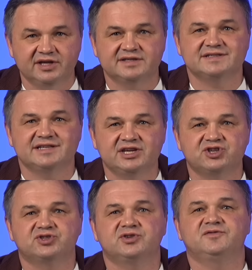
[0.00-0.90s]
Это
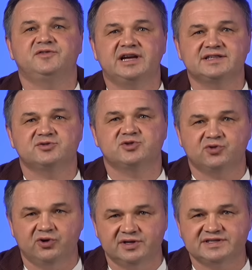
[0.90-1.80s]
значит, что инфляция
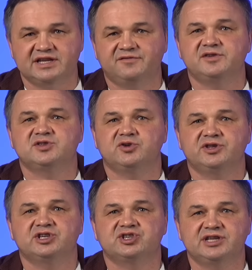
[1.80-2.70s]
ускорилась, а
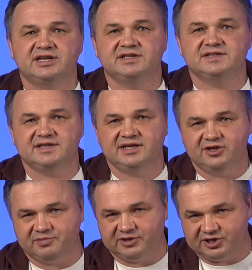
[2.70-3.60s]
инфляционные ожидания
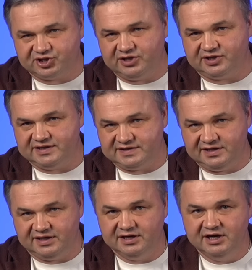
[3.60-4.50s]
населения продолжают расти.